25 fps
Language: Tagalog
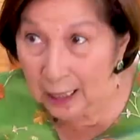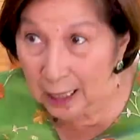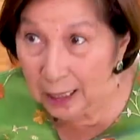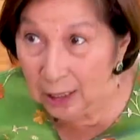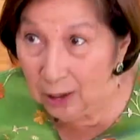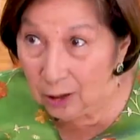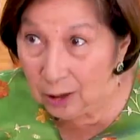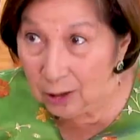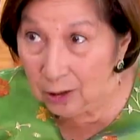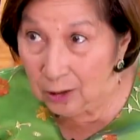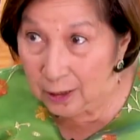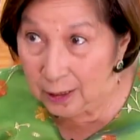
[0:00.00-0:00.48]

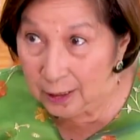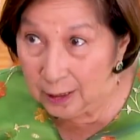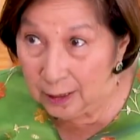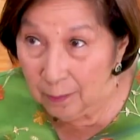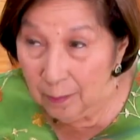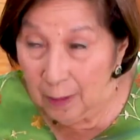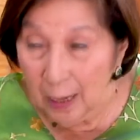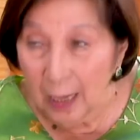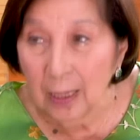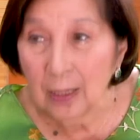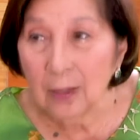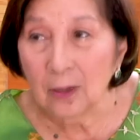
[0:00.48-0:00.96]
kayo, no? yes, hindi
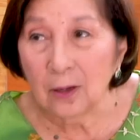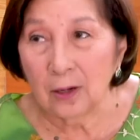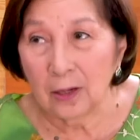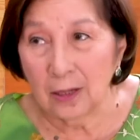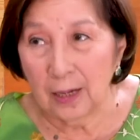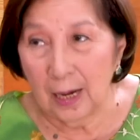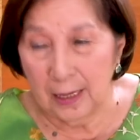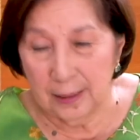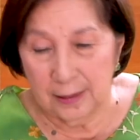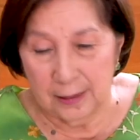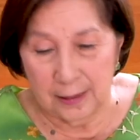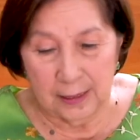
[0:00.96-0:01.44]
ba? All
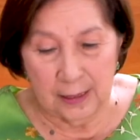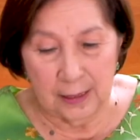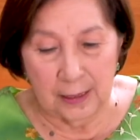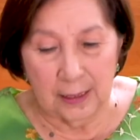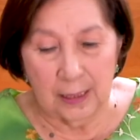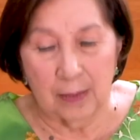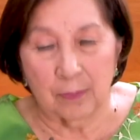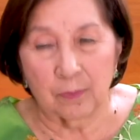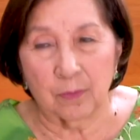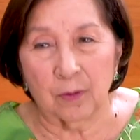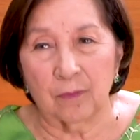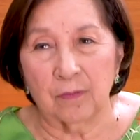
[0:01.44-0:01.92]
right,
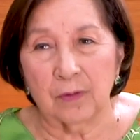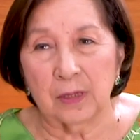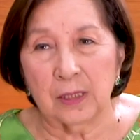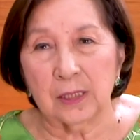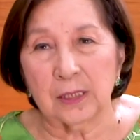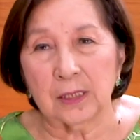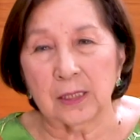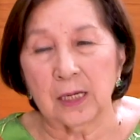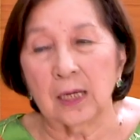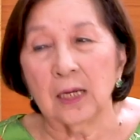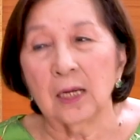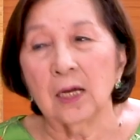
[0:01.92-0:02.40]
city and
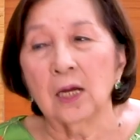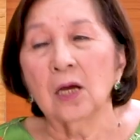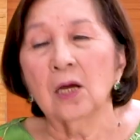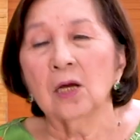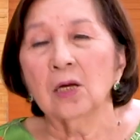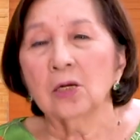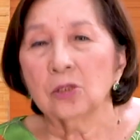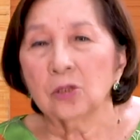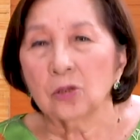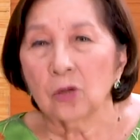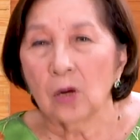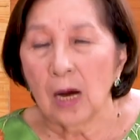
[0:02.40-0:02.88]
provincial.
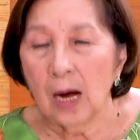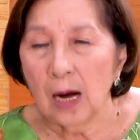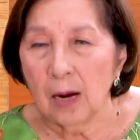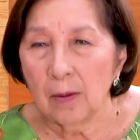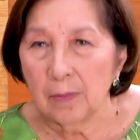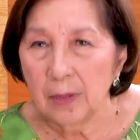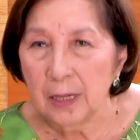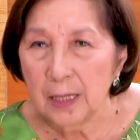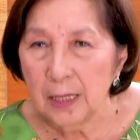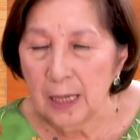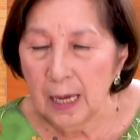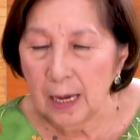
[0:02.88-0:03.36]
So how
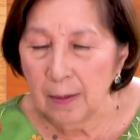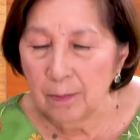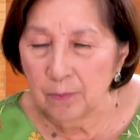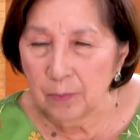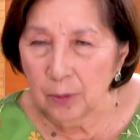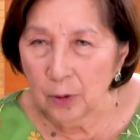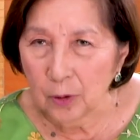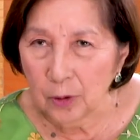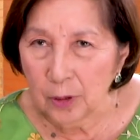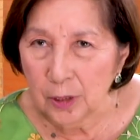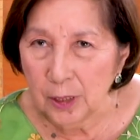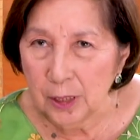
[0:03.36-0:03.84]
many
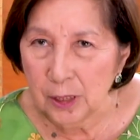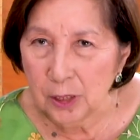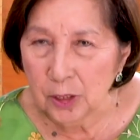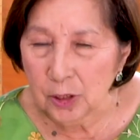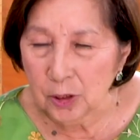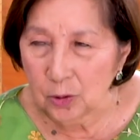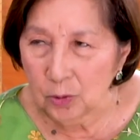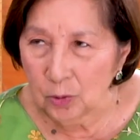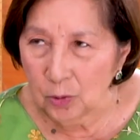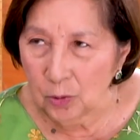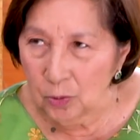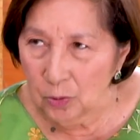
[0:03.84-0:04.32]
employees
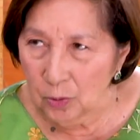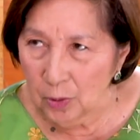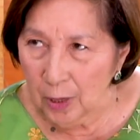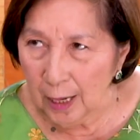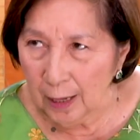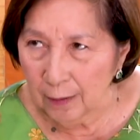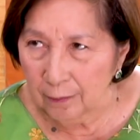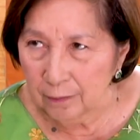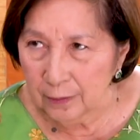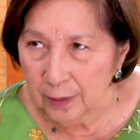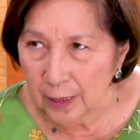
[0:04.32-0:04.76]
do you have